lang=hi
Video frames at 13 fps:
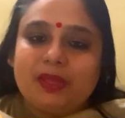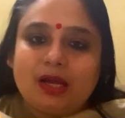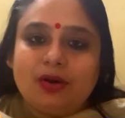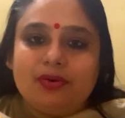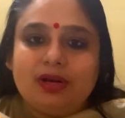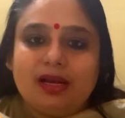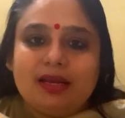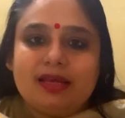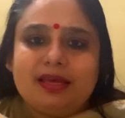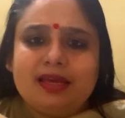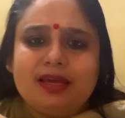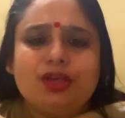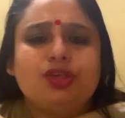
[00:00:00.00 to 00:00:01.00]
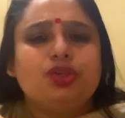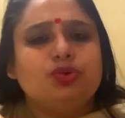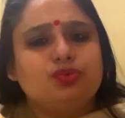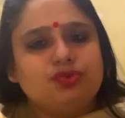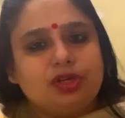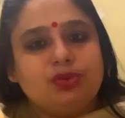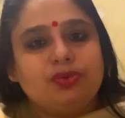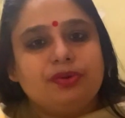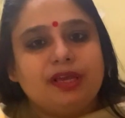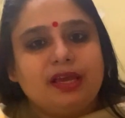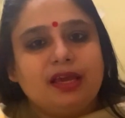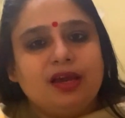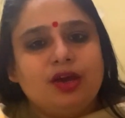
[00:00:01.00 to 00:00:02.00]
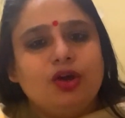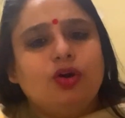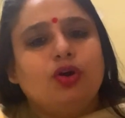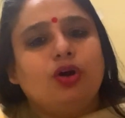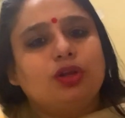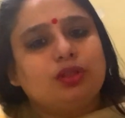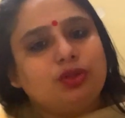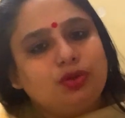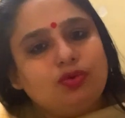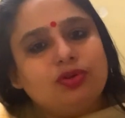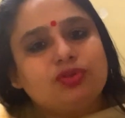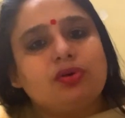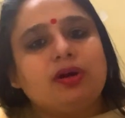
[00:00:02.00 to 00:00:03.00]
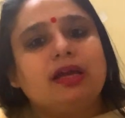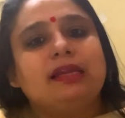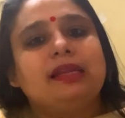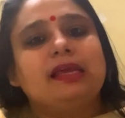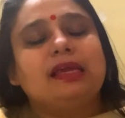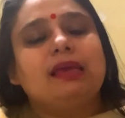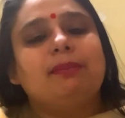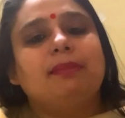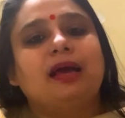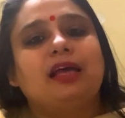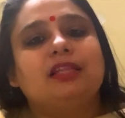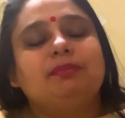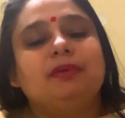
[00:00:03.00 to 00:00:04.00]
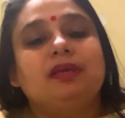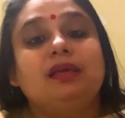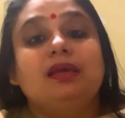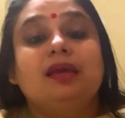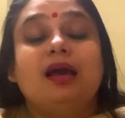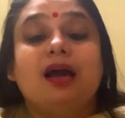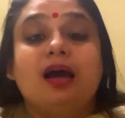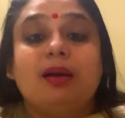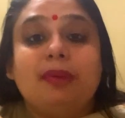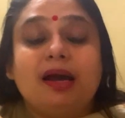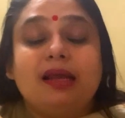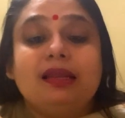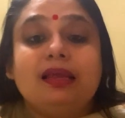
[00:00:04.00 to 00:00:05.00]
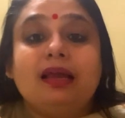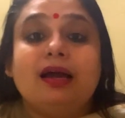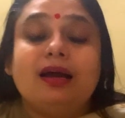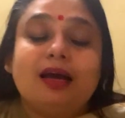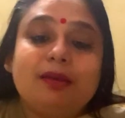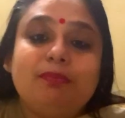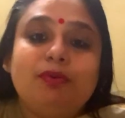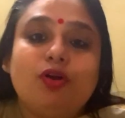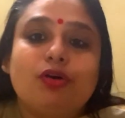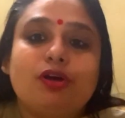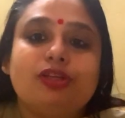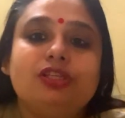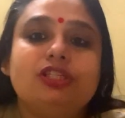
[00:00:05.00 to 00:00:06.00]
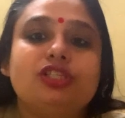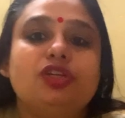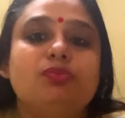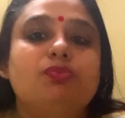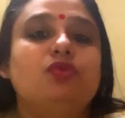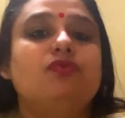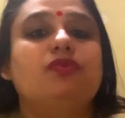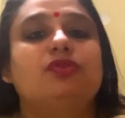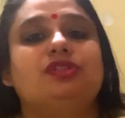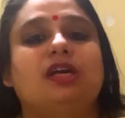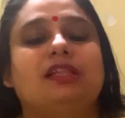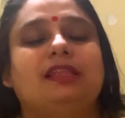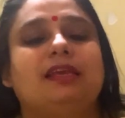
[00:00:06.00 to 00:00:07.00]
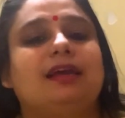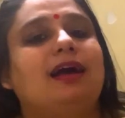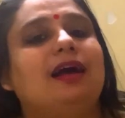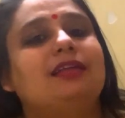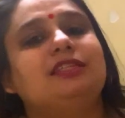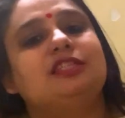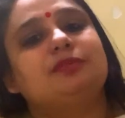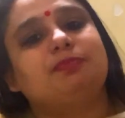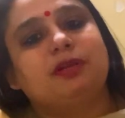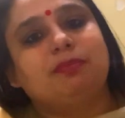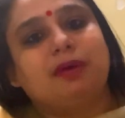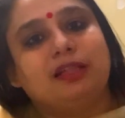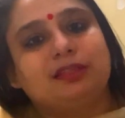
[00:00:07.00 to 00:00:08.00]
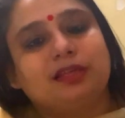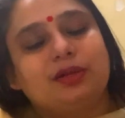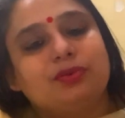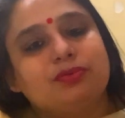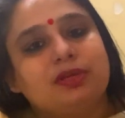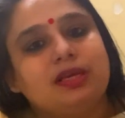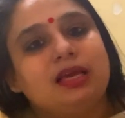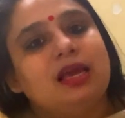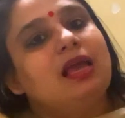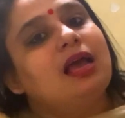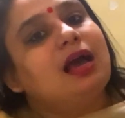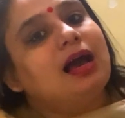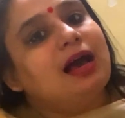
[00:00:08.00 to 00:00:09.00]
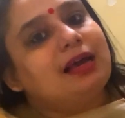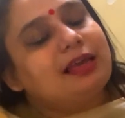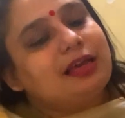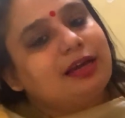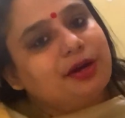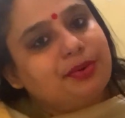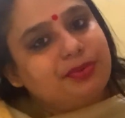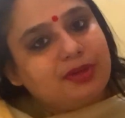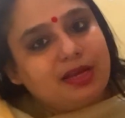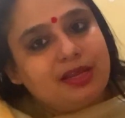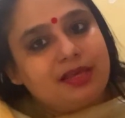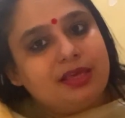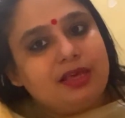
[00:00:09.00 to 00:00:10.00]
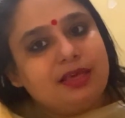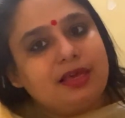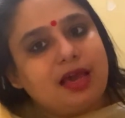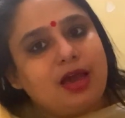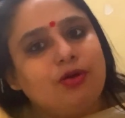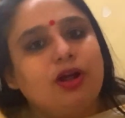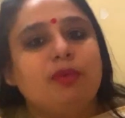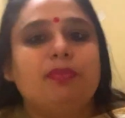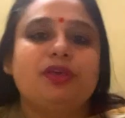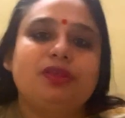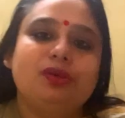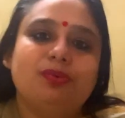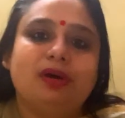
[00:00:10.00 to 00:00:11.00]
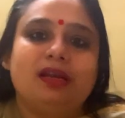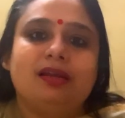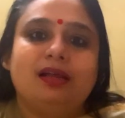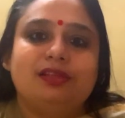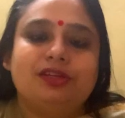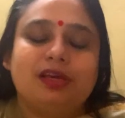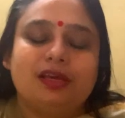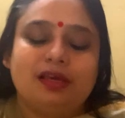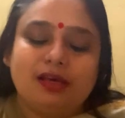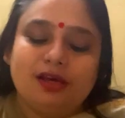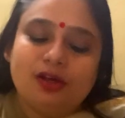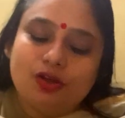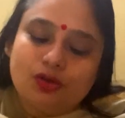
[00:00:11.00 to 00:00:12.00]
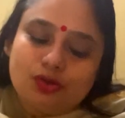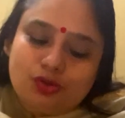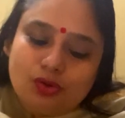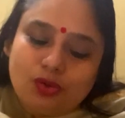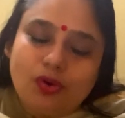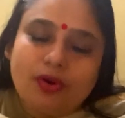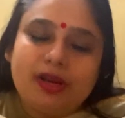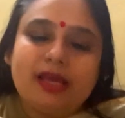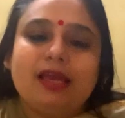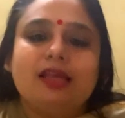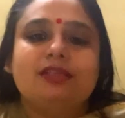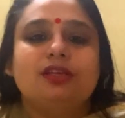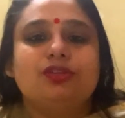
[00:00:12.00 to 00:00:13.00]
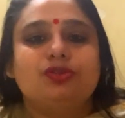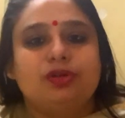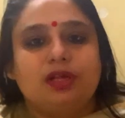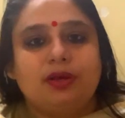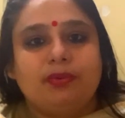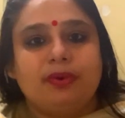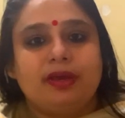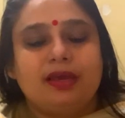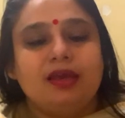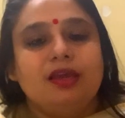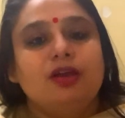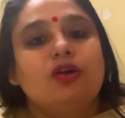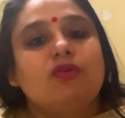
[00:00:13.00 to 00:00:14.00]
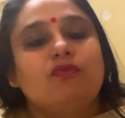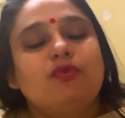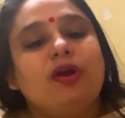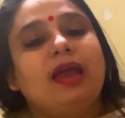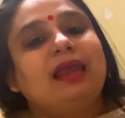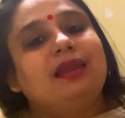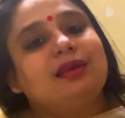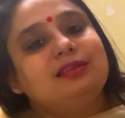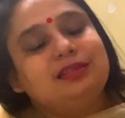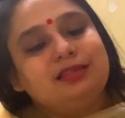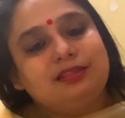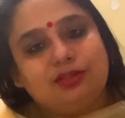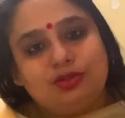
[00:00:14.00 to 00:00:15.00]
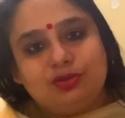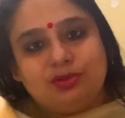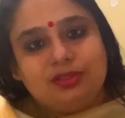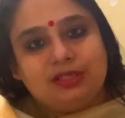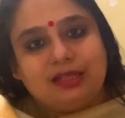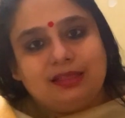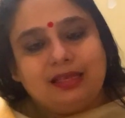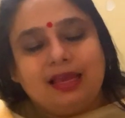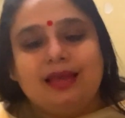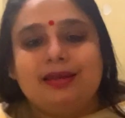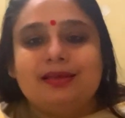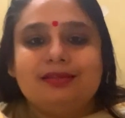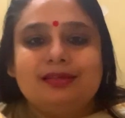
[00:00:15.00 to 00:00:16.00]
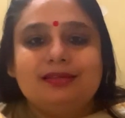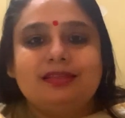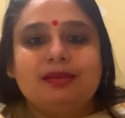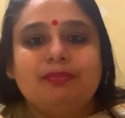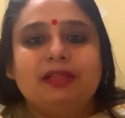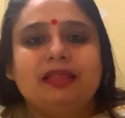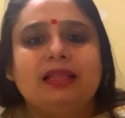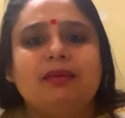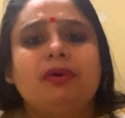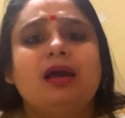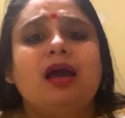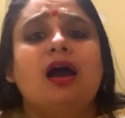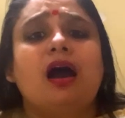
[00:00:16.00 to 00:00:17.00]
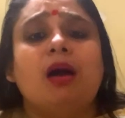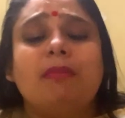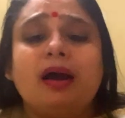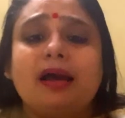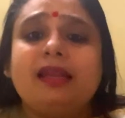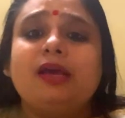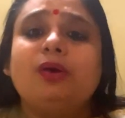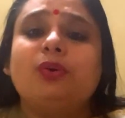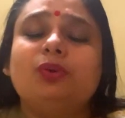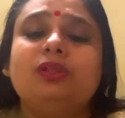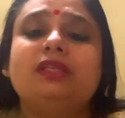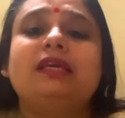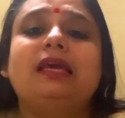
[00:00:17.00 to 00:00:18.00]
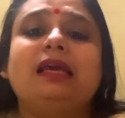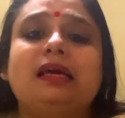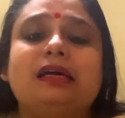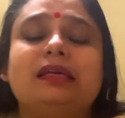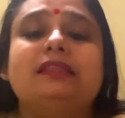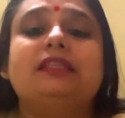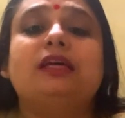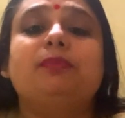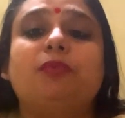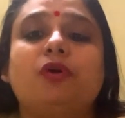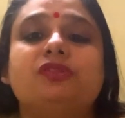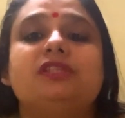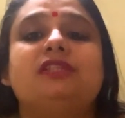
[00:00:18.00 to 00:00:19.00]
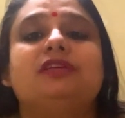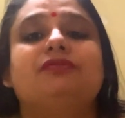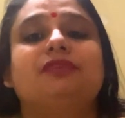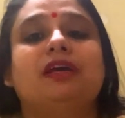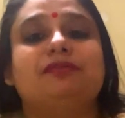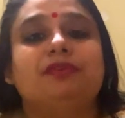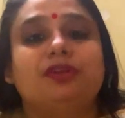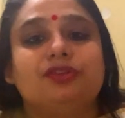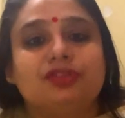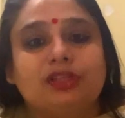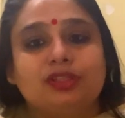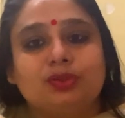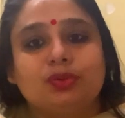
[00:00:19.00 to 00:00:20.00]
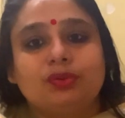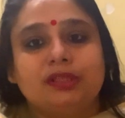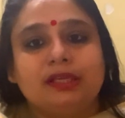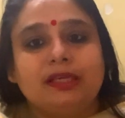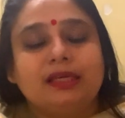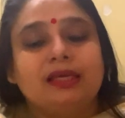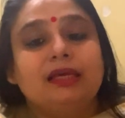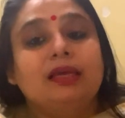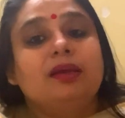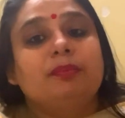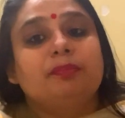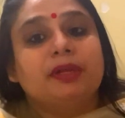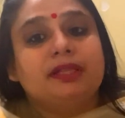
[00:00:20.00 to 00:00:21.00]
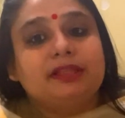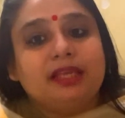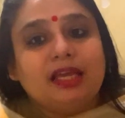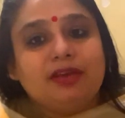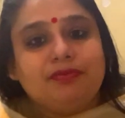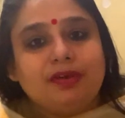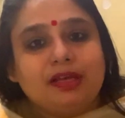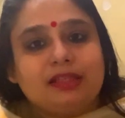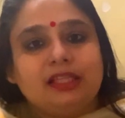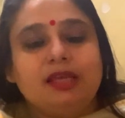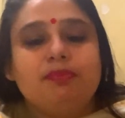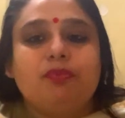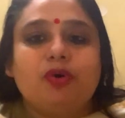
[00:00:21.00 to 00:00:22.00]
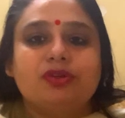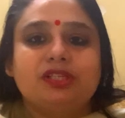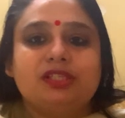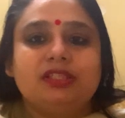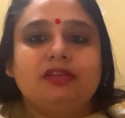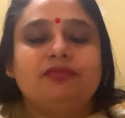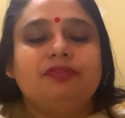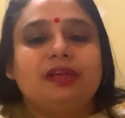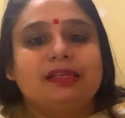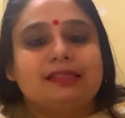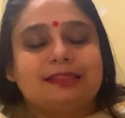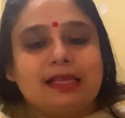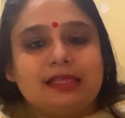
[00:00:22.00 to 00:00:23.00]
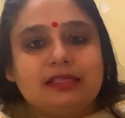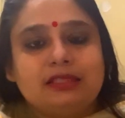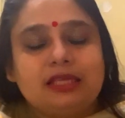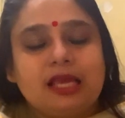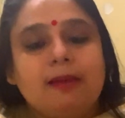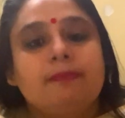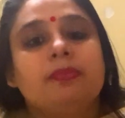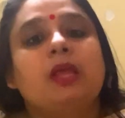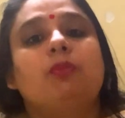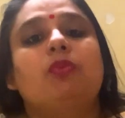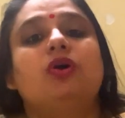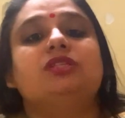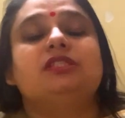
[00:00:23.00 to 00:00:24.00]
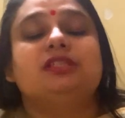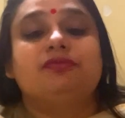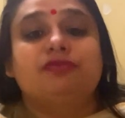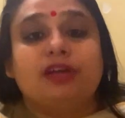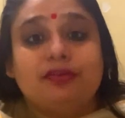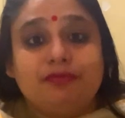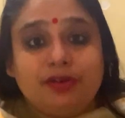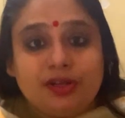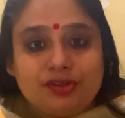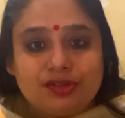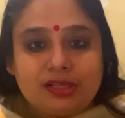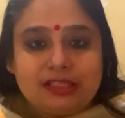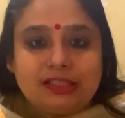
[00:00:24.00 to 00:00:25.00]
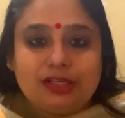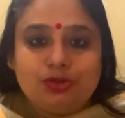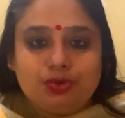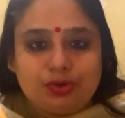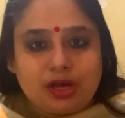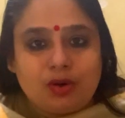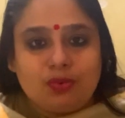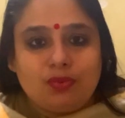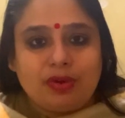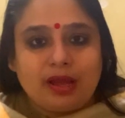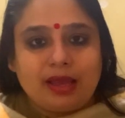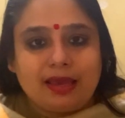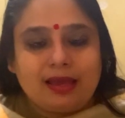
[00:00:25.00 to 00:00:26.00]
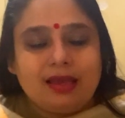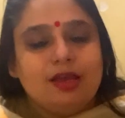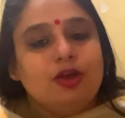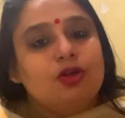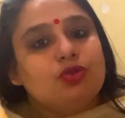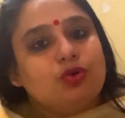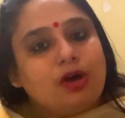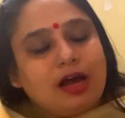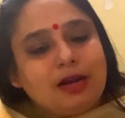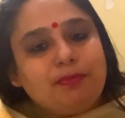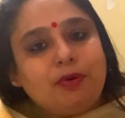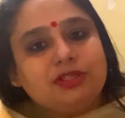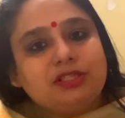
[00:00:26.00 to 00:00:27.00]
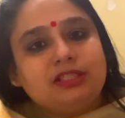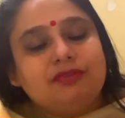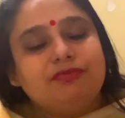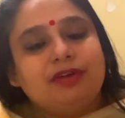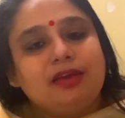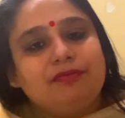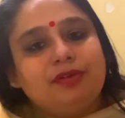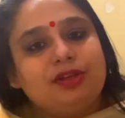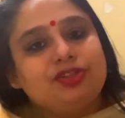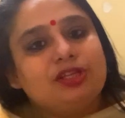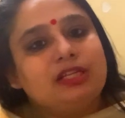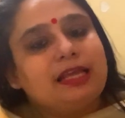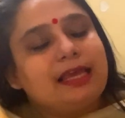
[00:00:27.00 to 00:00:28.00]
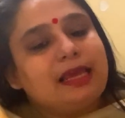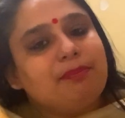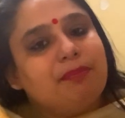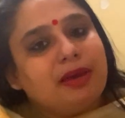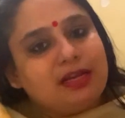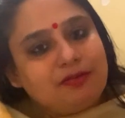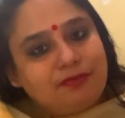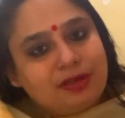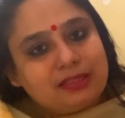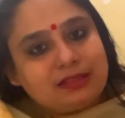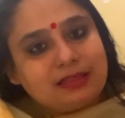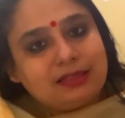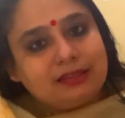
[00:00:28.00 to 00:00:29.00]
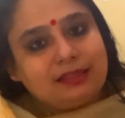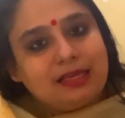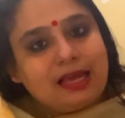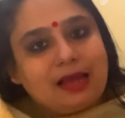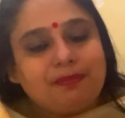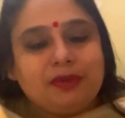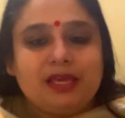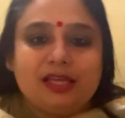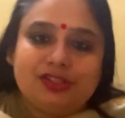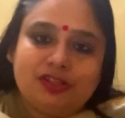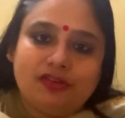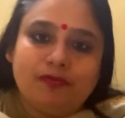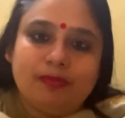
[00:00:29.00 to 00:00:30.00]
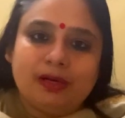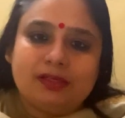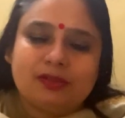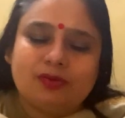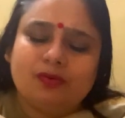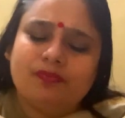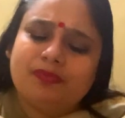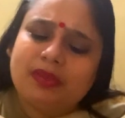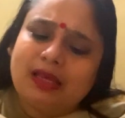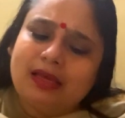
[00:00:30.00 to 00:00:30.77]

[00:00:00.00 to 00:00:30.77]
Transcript: करुणा रेखी क्यों जरूरी है और क्यों इसको करने के बाद में हमारे हर ब्लॉकेजेस रिमूव हो जाते हैं आज इस पर बात करूंगी आखिर करना रेखी क्या है और हमें क्यों करना चाहिए जो लोग रेखी से जुड़े हुए हैं वो एनर्जीज से जुड़ जाते हैं एनर्जीज से मतलब हमारे खुद के अंदर पॉजिटिव वाइब्रेशंस होती हैं प्रत्येक व्यक्ति पॉजिटिव एक सेंस से पॉजिटिव वाइब्रेशन से जुड़ा हुआ है तो हर पॉजिटिव वाइब्रेशन एक मैनिफेस्ट करती है आपकी अचीवमेंट्स को